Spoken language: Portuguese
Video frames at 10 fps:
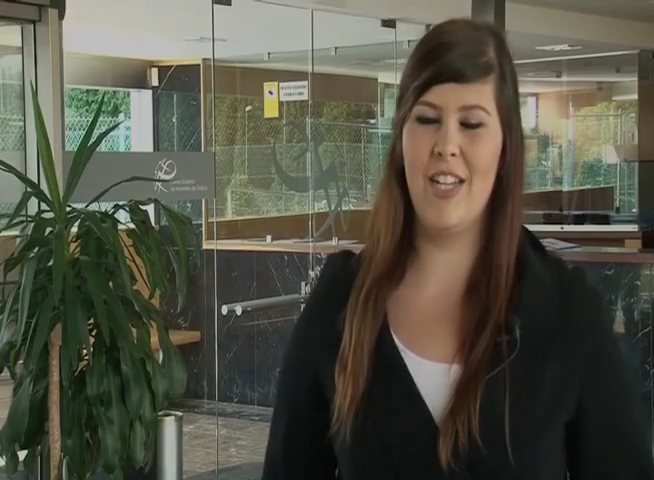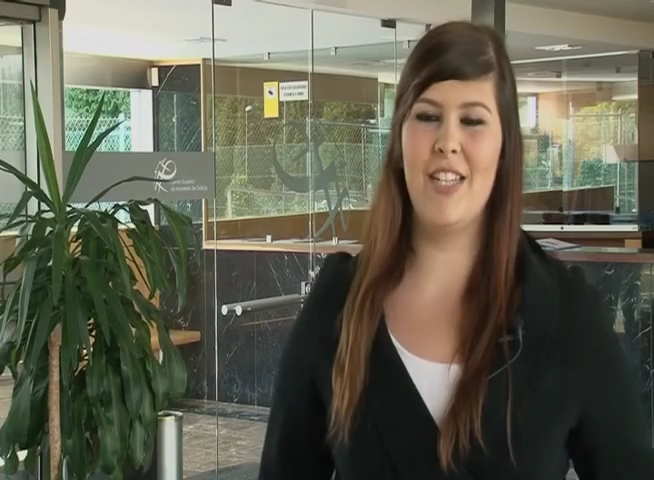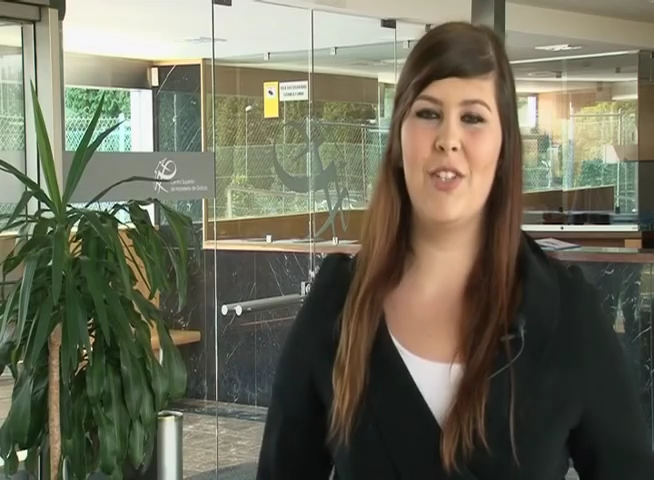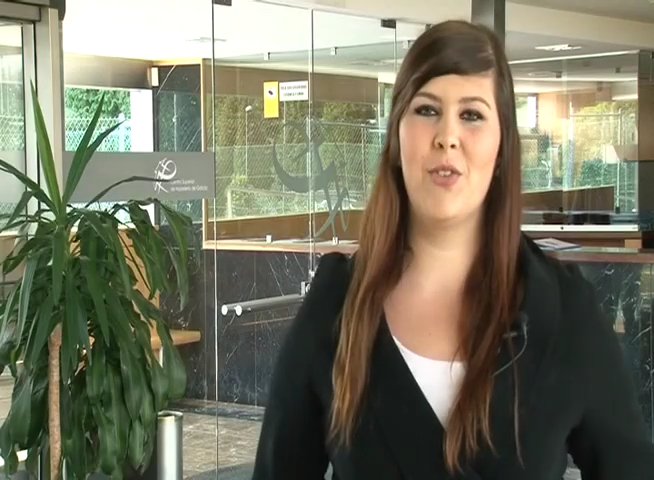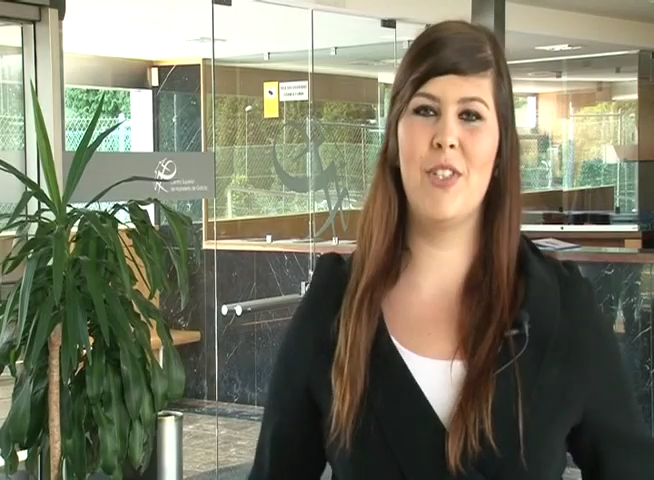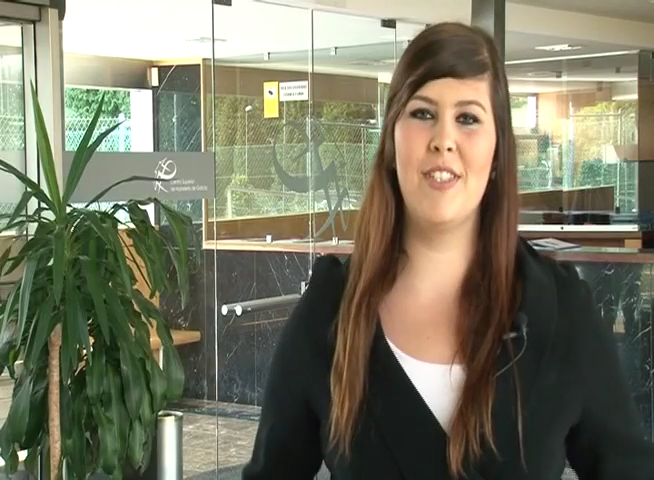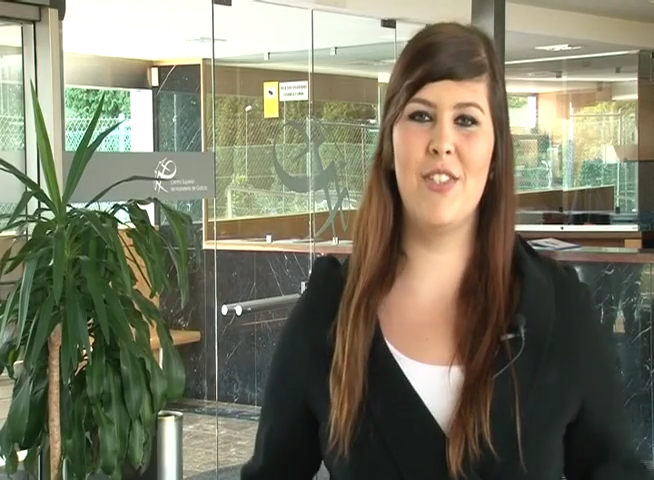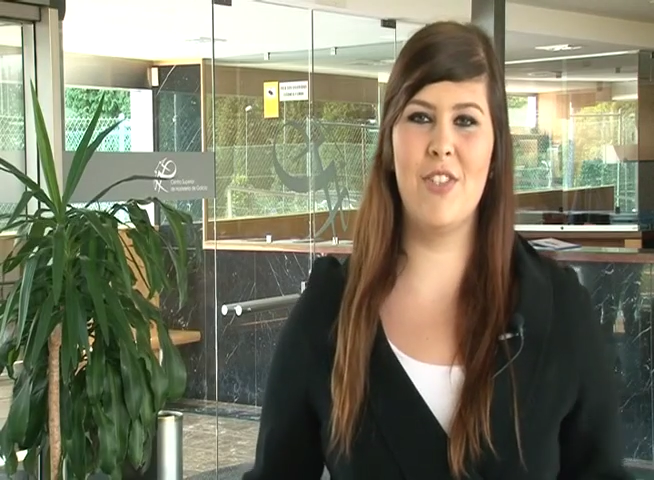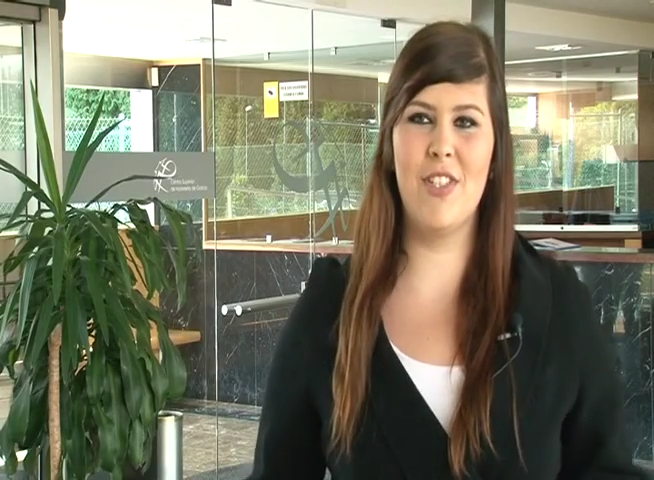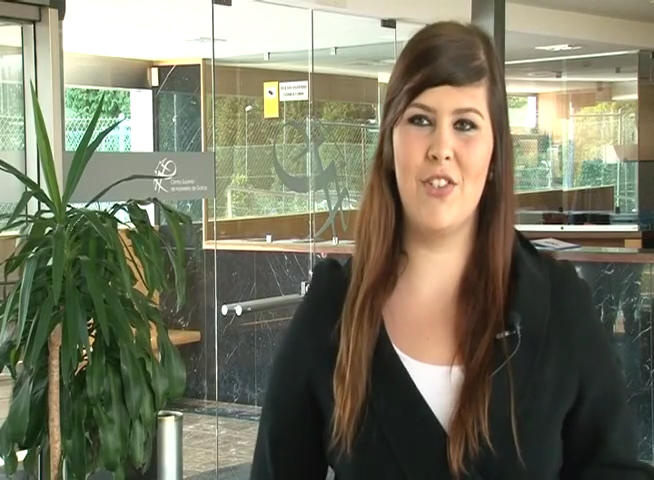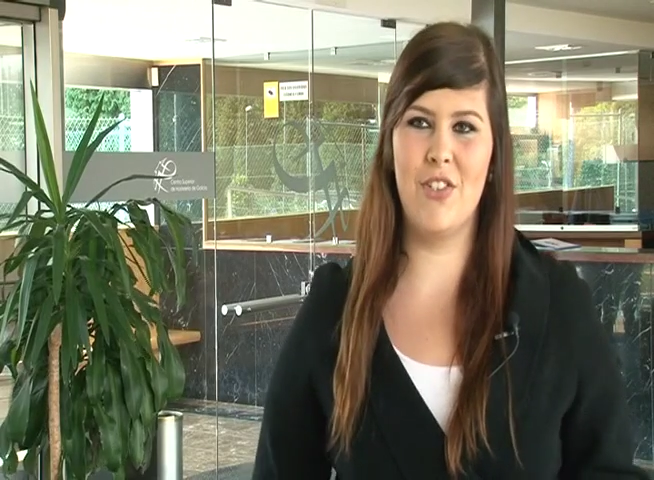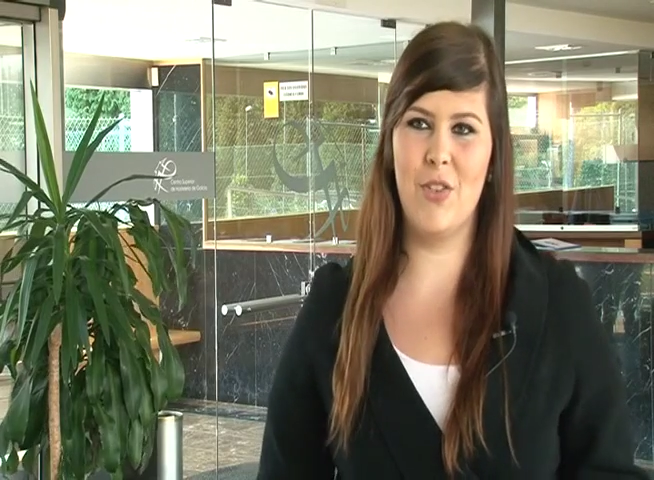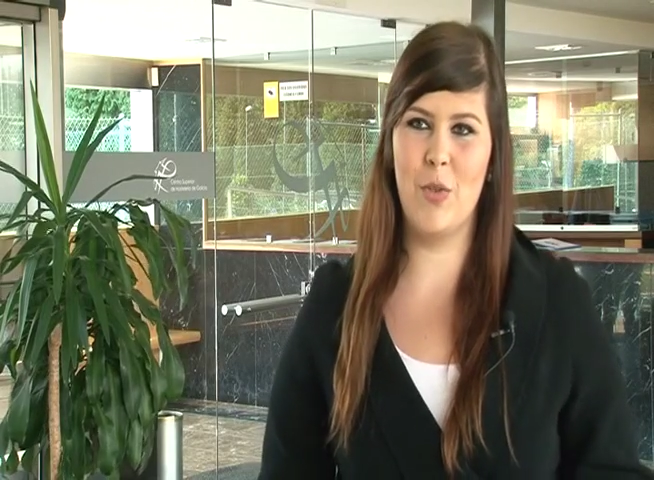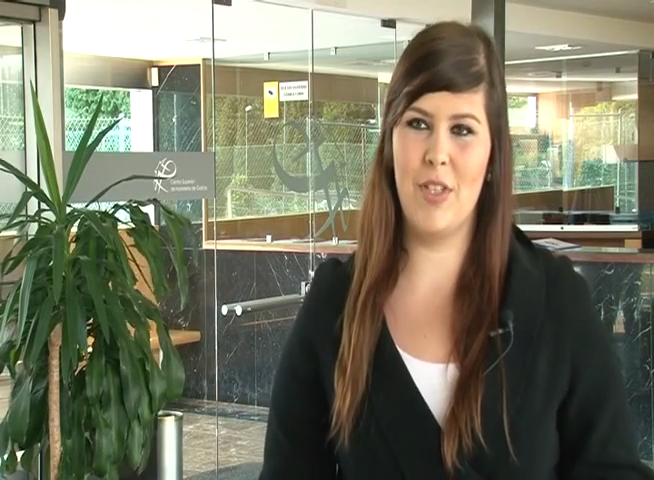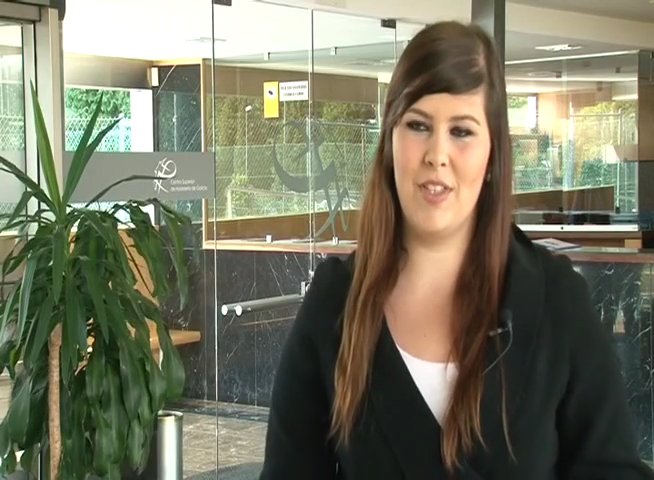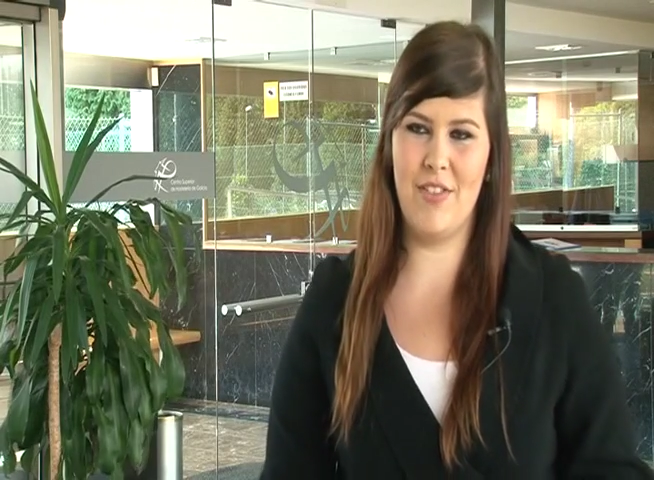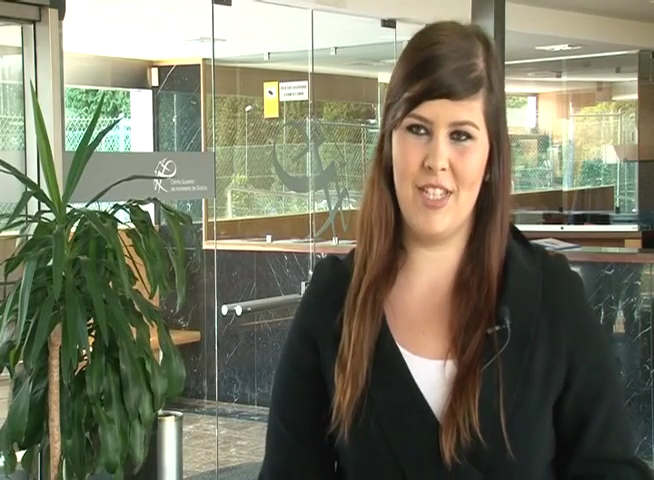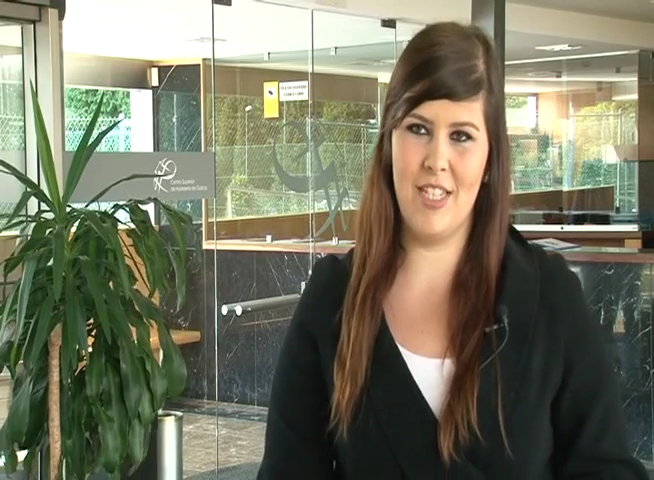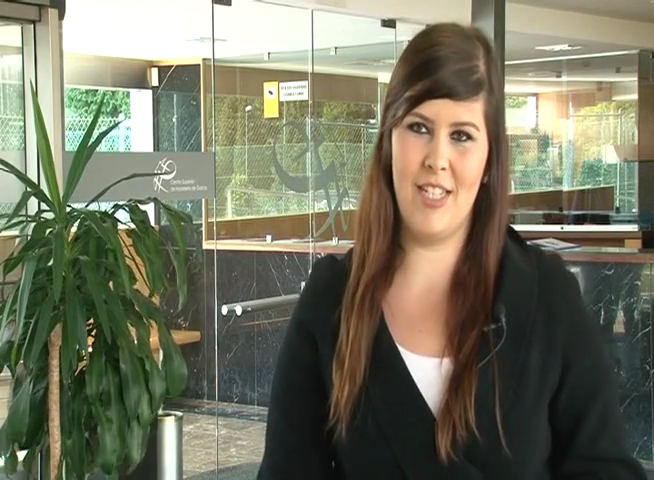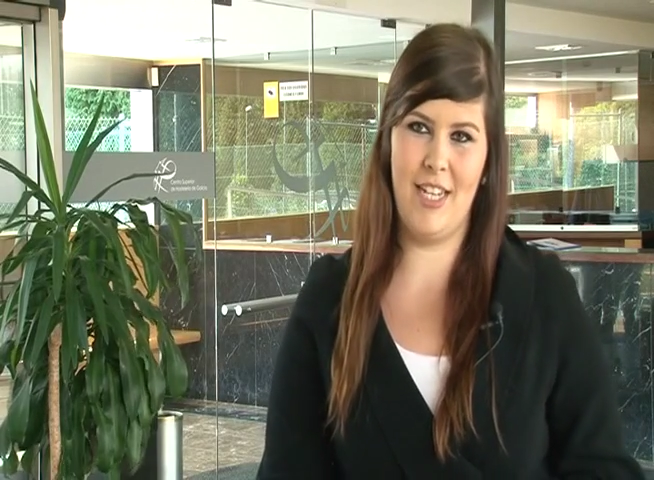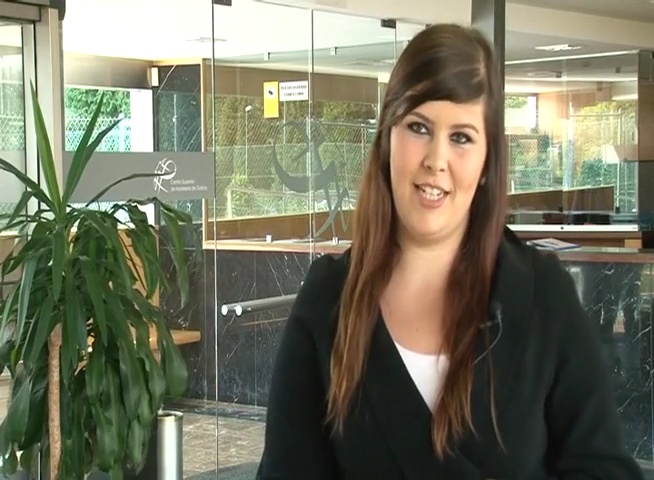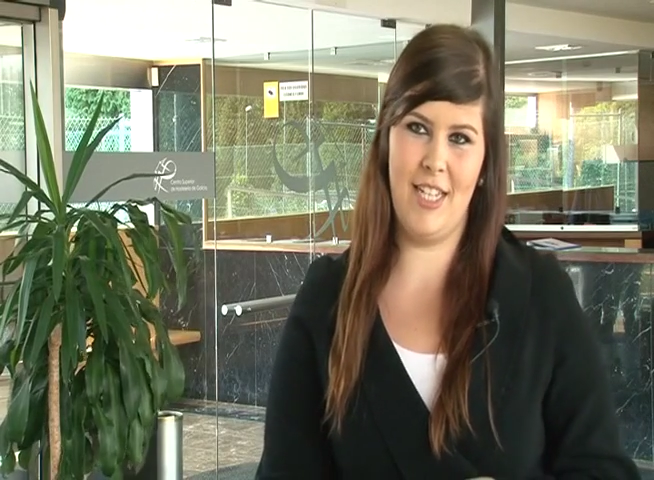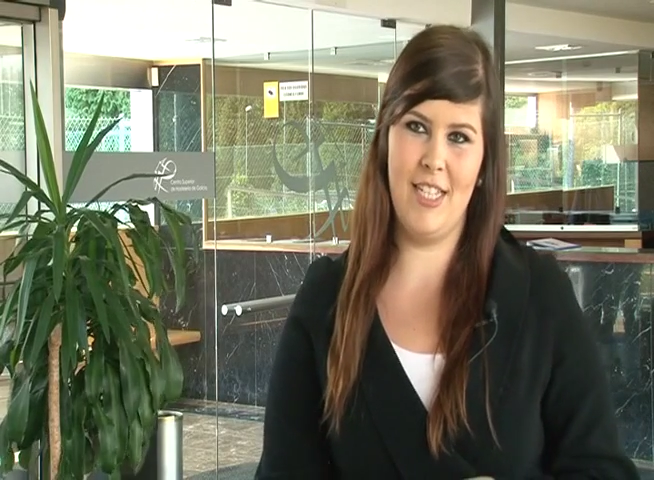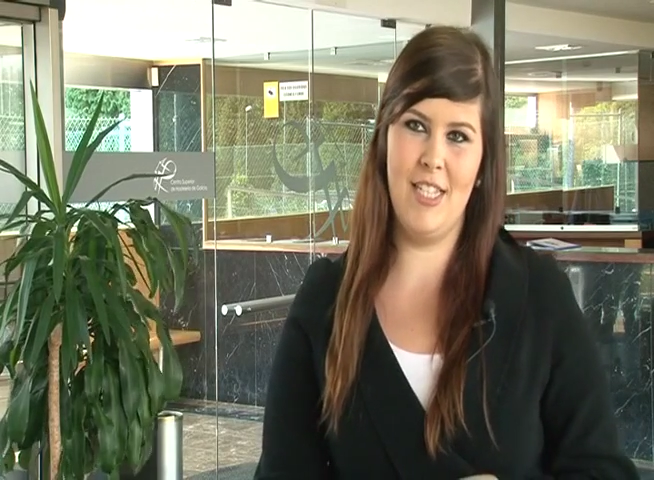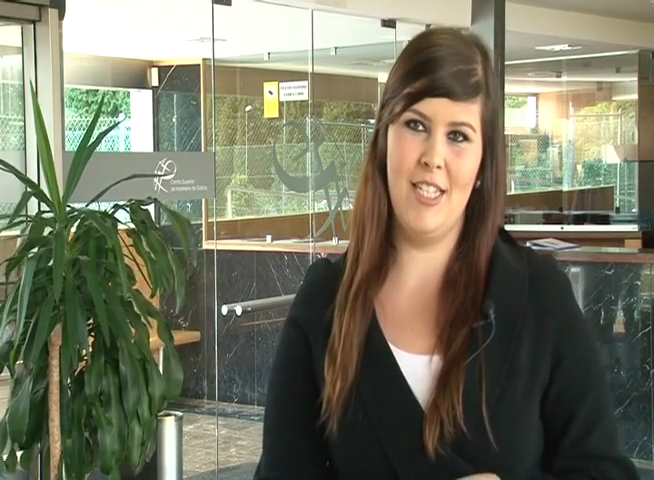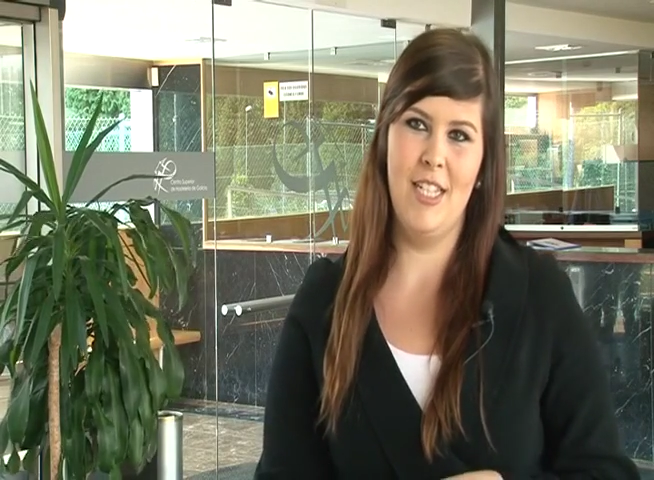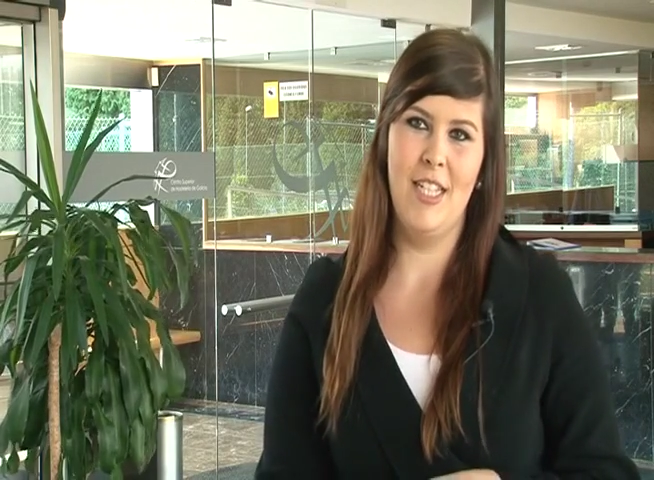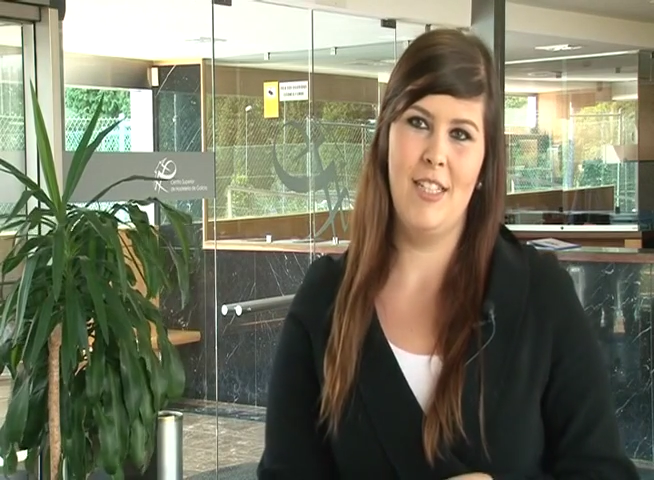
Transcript: Eu conheci o centro através da internet,